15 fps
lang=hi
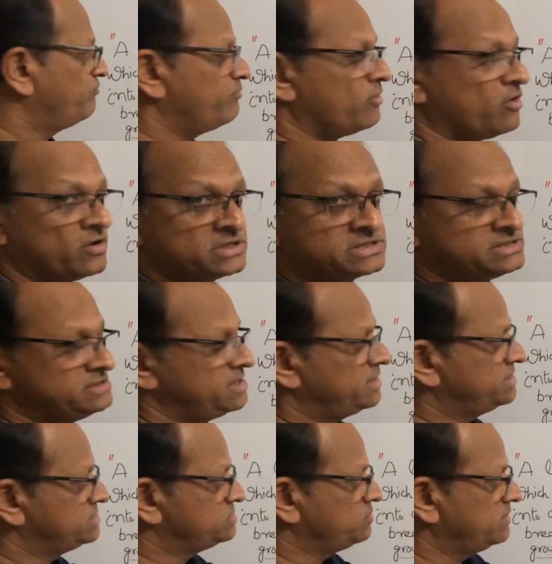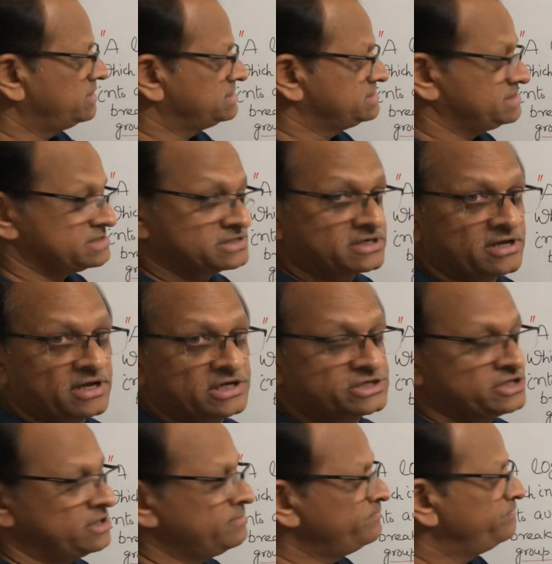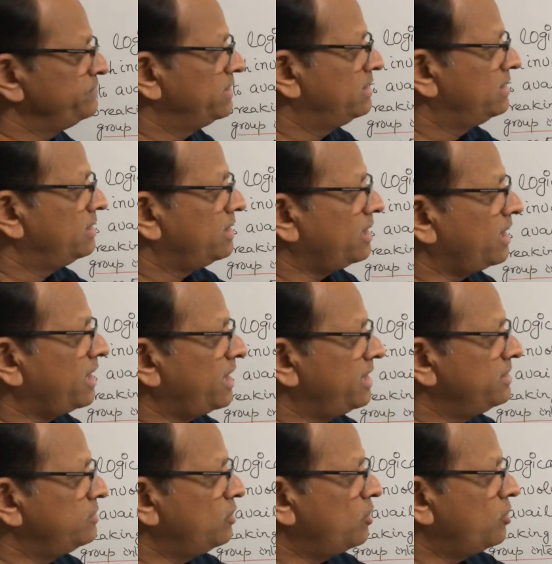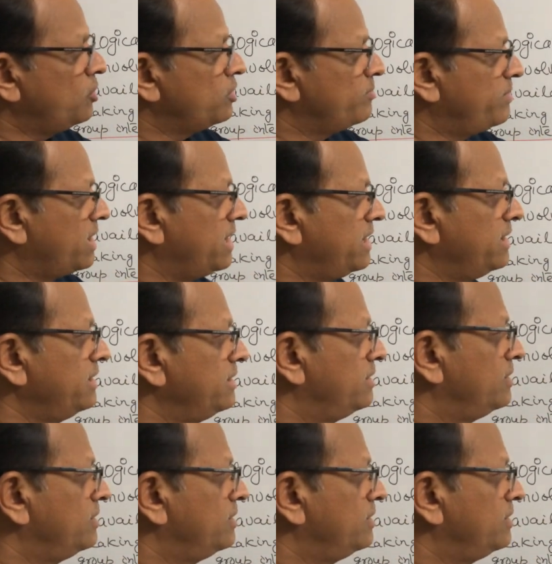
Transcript: bonds that is known as disconnection and or by